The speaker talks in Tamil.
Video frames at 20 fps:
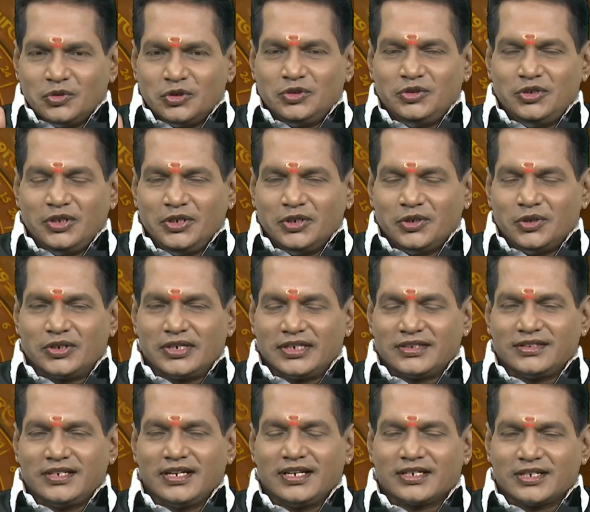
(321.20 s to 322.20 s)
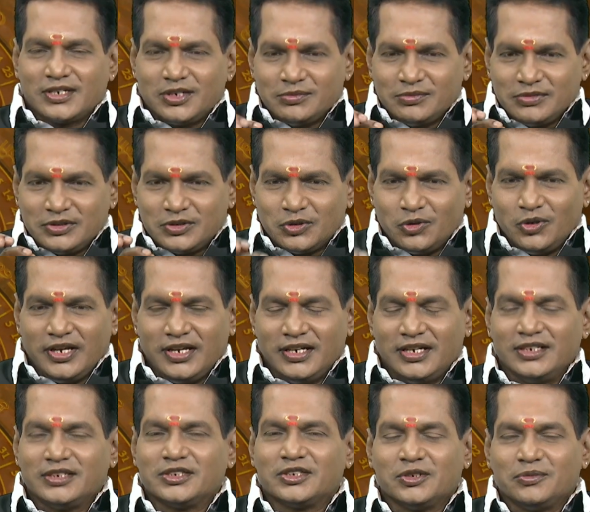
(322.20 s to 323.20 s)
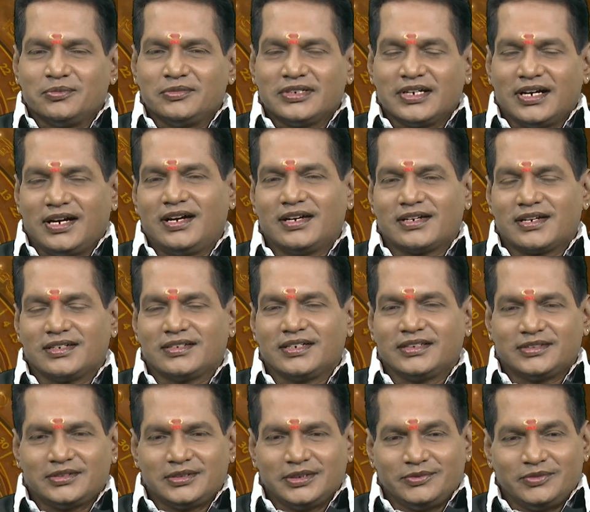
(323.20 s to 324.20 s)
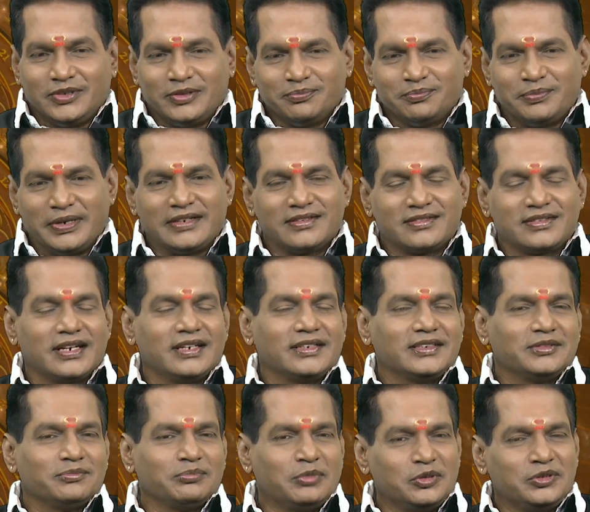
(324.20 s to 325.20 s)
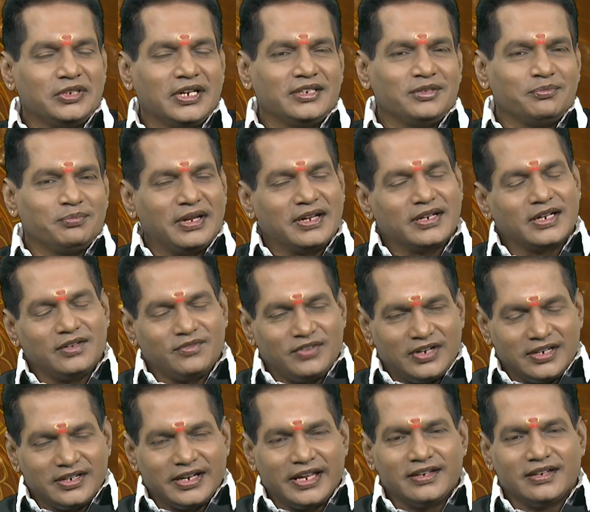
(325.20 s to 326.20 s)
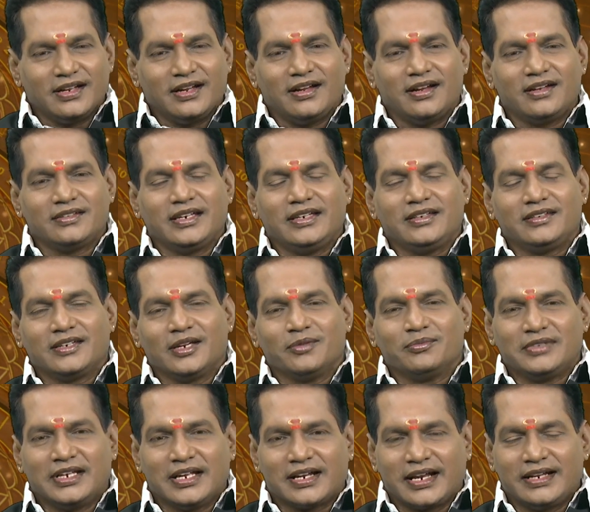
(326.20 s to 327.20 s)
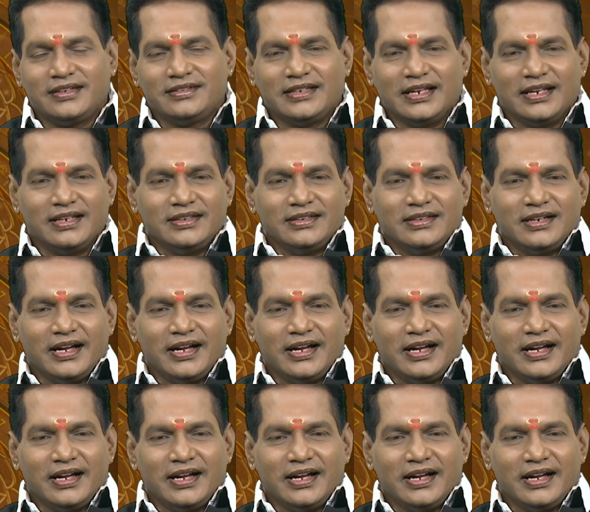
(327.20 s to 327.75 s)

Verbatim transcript: உத்தியோகத்திற்கும் தொழிலுக்கும் காரகத்துவம் பெற்ற புதன் பகவானின் ஆதிக்கம் நிறைந்த